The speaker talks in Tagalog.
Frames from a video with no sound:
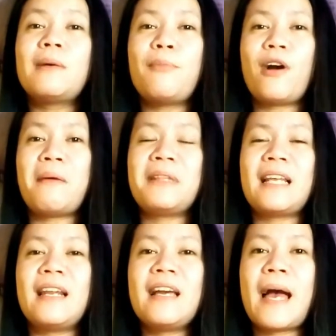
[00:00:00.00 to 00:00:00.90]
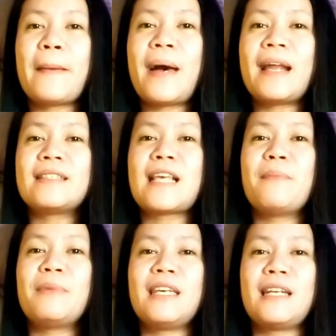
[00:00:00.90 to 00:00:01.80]
na po kami talaga para sa
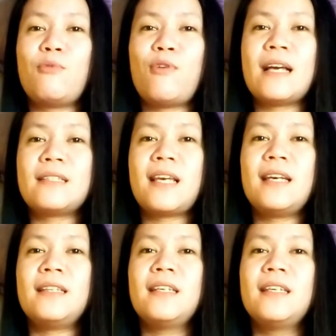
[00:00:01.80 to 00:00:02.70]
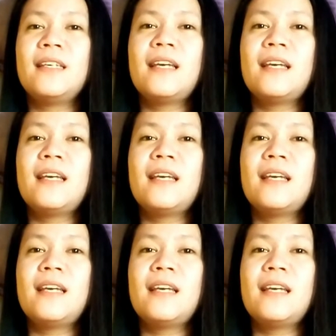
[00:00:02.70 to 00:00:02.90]
aming kinabukasan.